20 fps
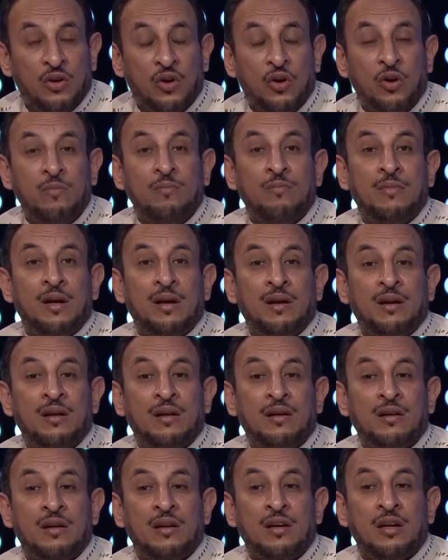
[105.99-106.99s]
هم
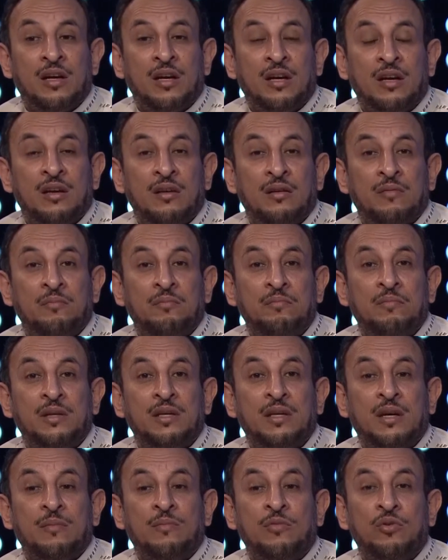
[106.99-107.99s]

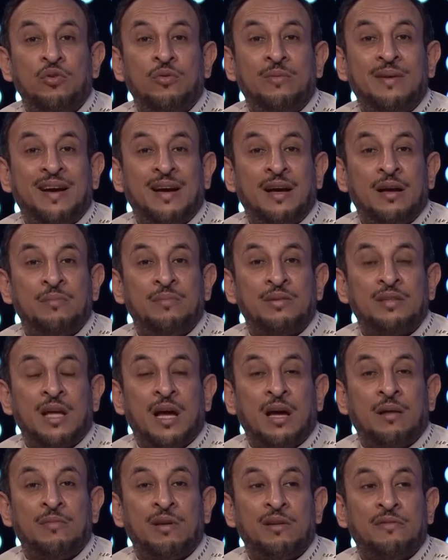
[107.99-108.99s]
بيعملوه بقى
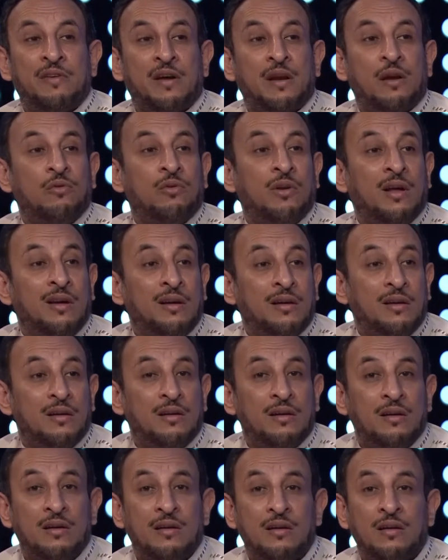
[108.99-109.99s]
بطعم الفراولة
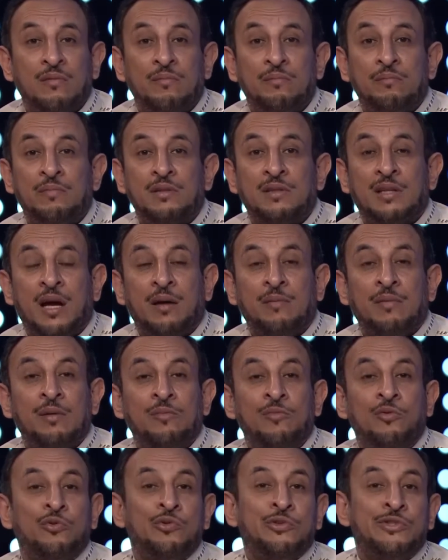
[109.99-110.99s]
بطعم
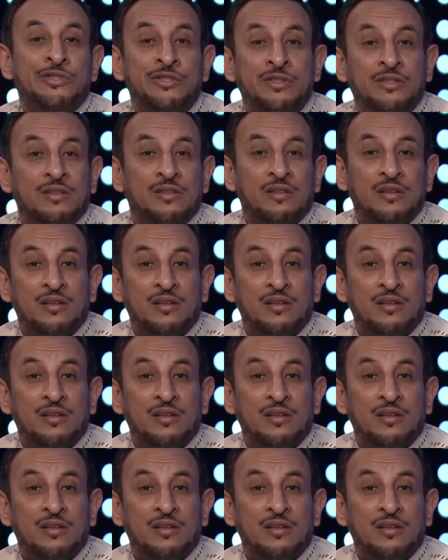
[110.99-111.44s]
الموز